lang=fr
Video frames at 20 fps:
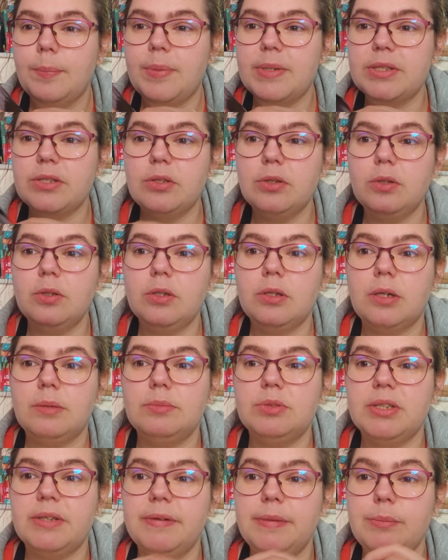Parce que
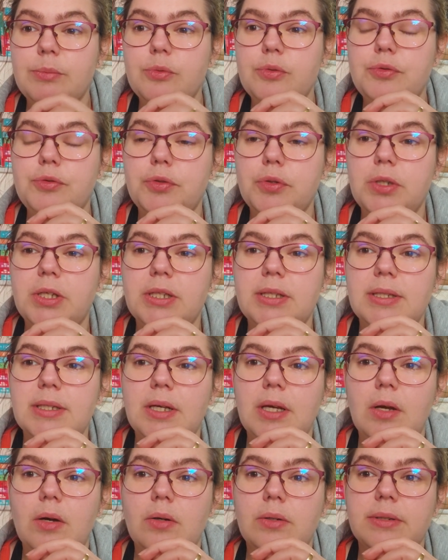comme j'avais monsieur qui
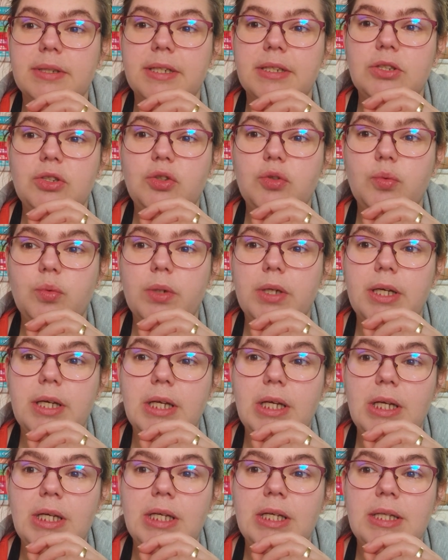était en train de jouer
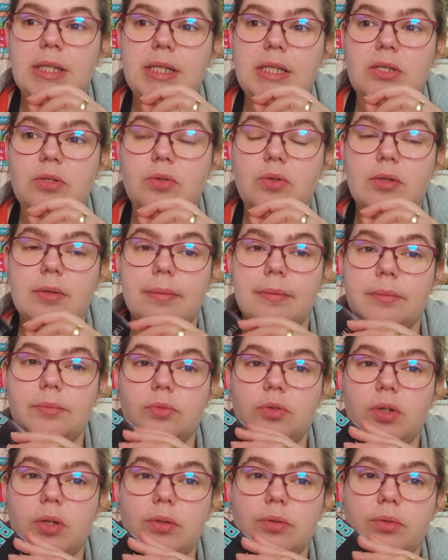et qui discute en
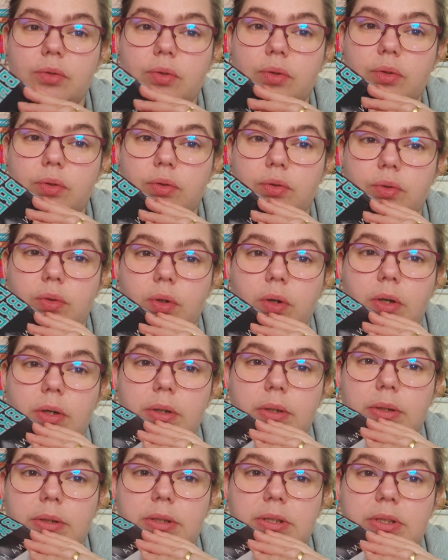même temps sur
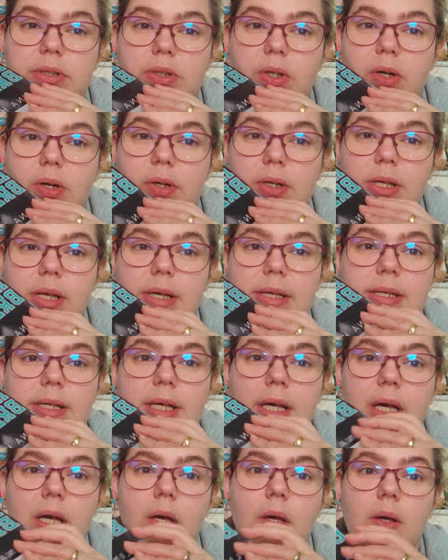Discord.
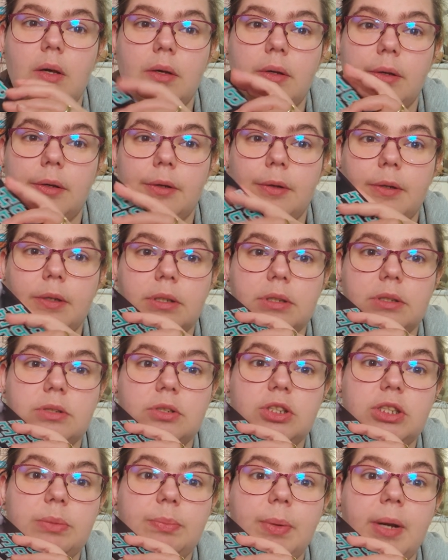Euh,
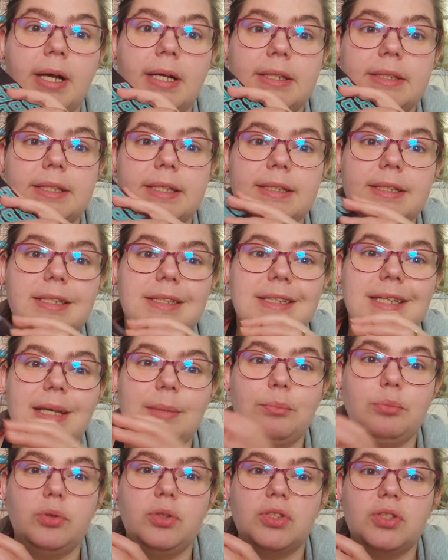j'ai pas internet très
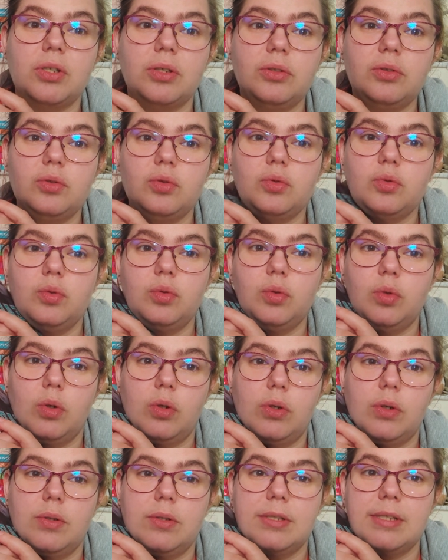puissant, du coup
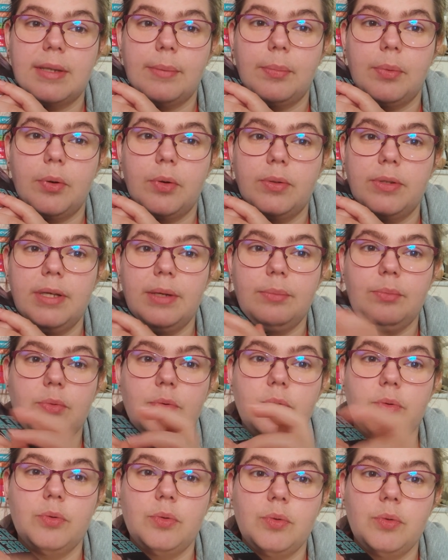euh, ça prenait
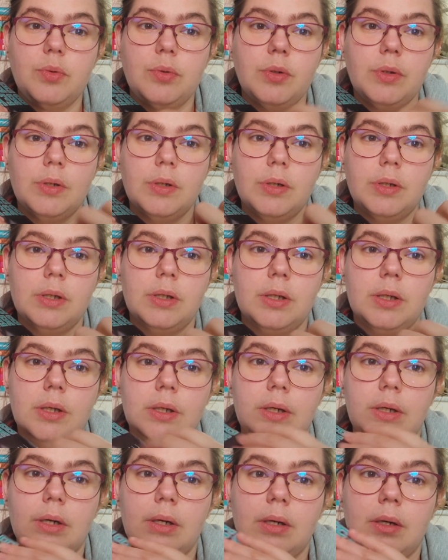beaucoup
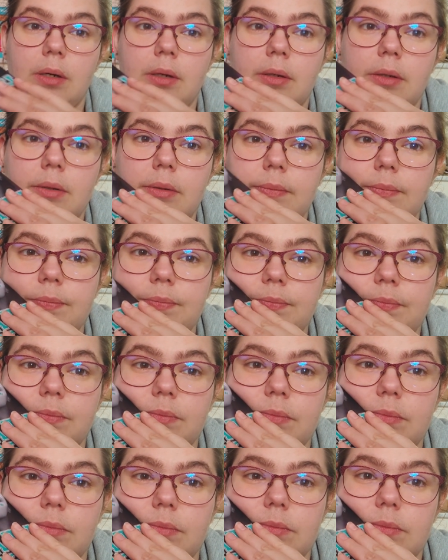euh,
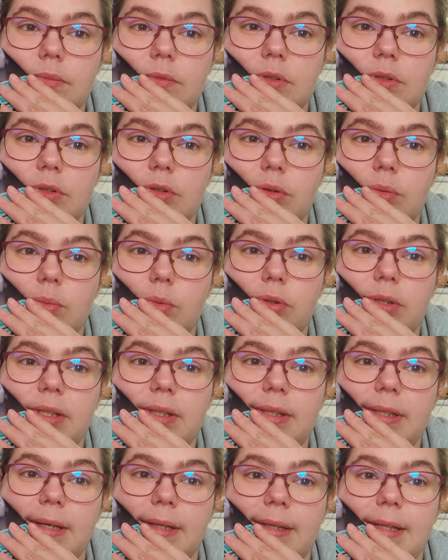sur mon
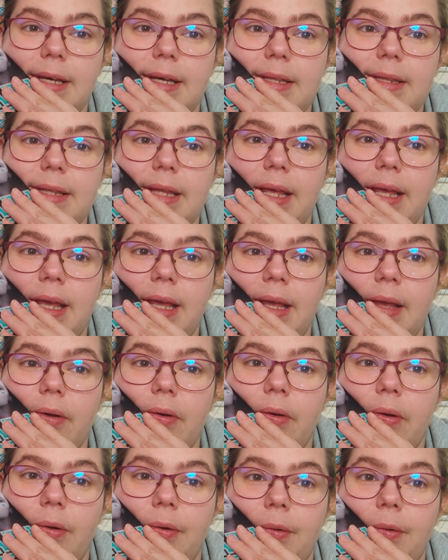internet et